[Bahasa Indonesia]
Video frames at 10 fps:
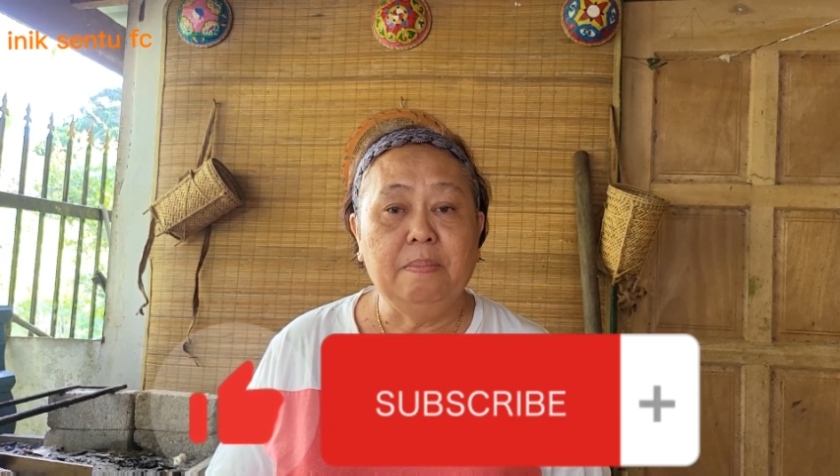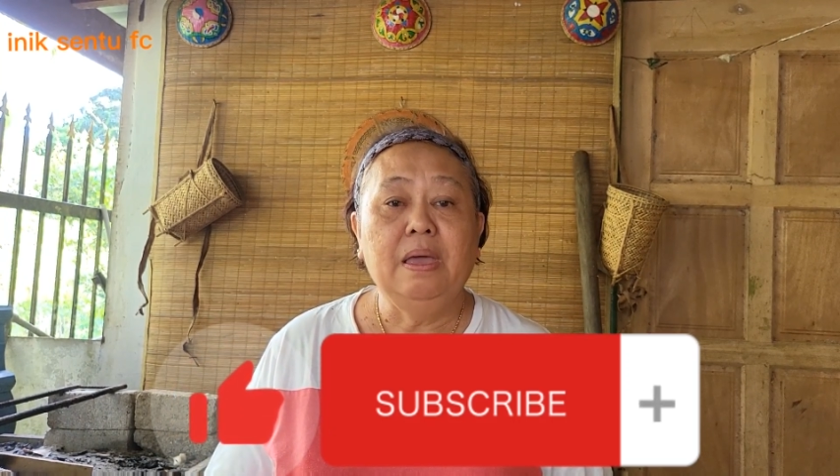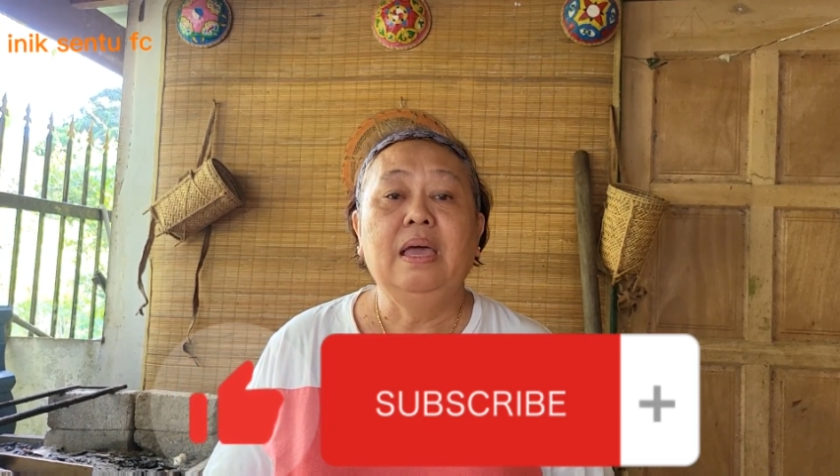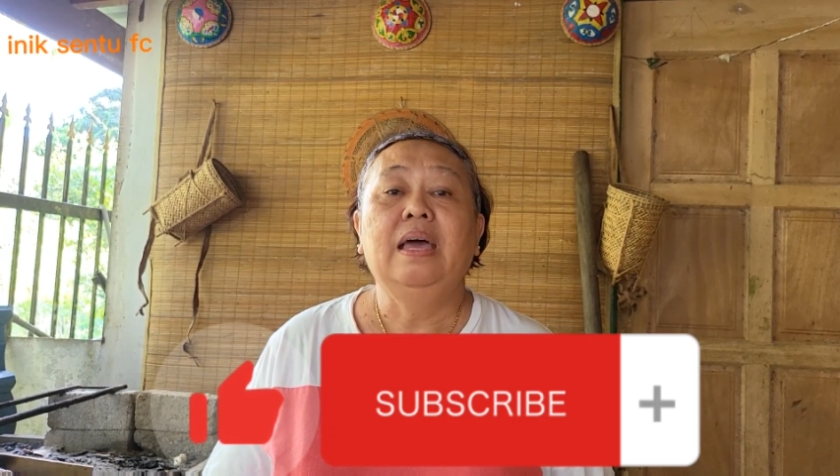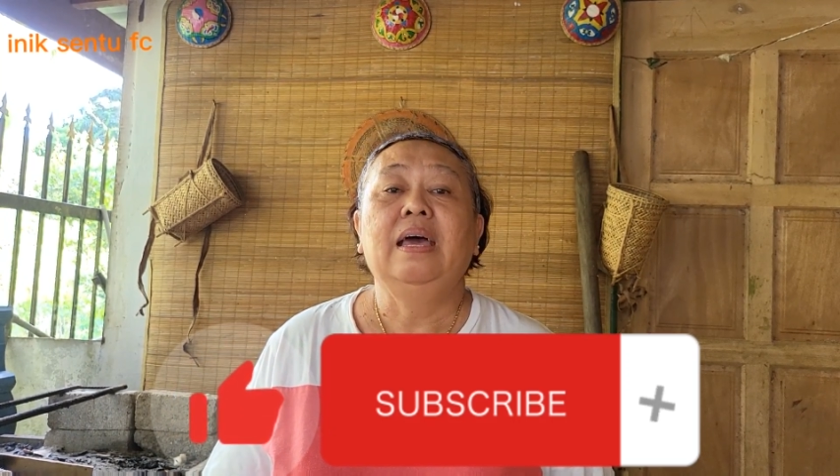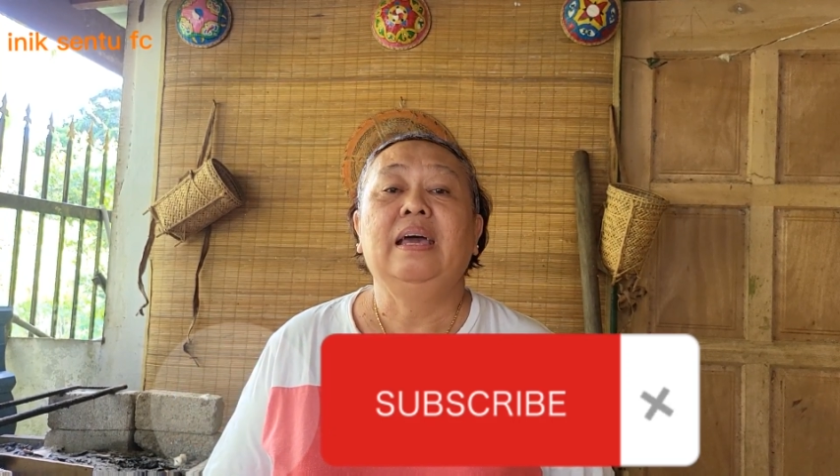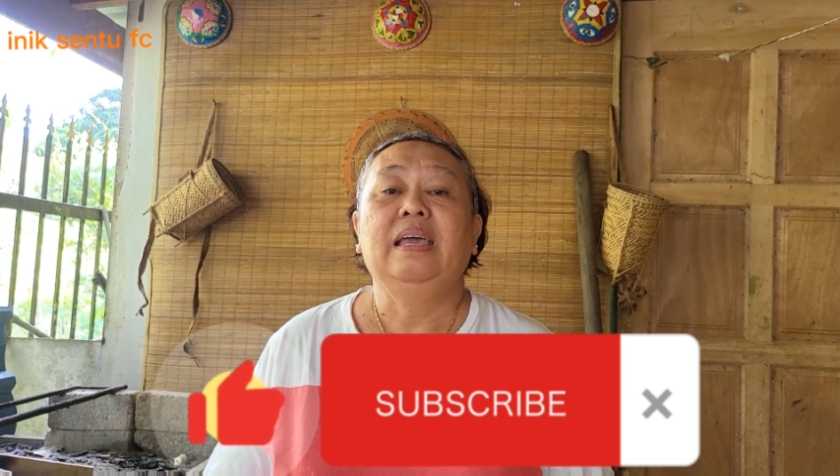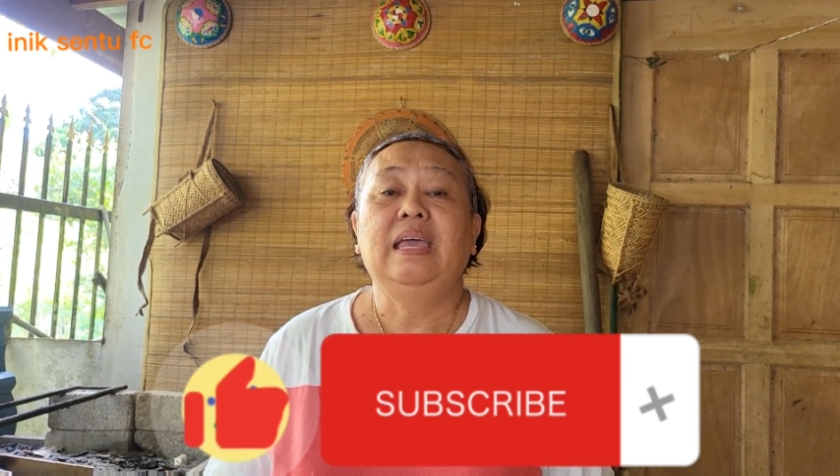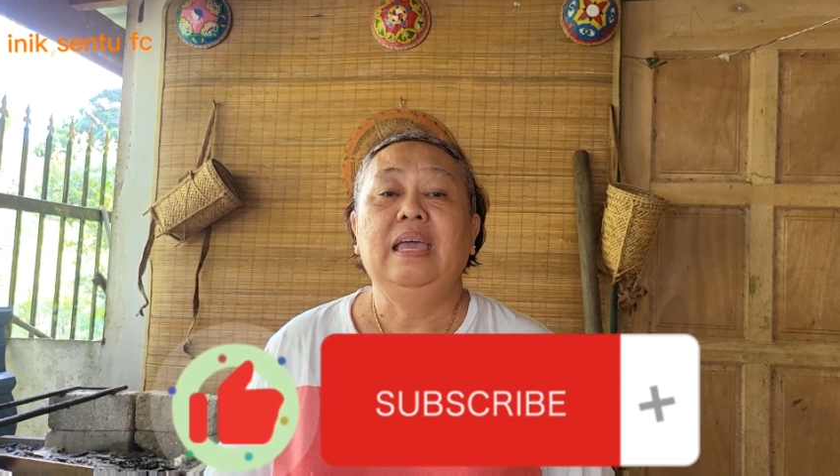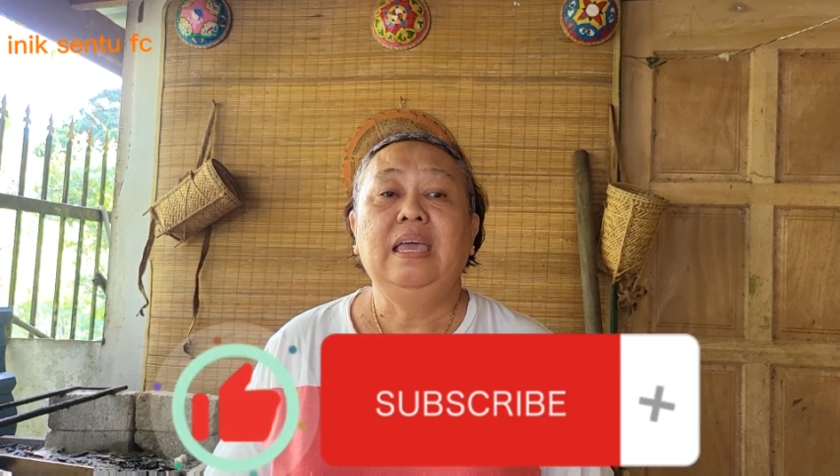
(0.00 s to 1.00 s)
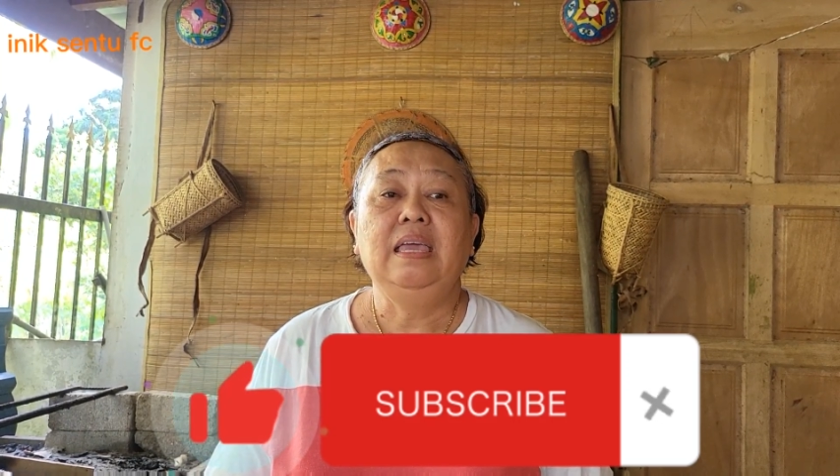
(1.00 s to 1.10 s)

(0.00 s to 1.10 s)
oke okay,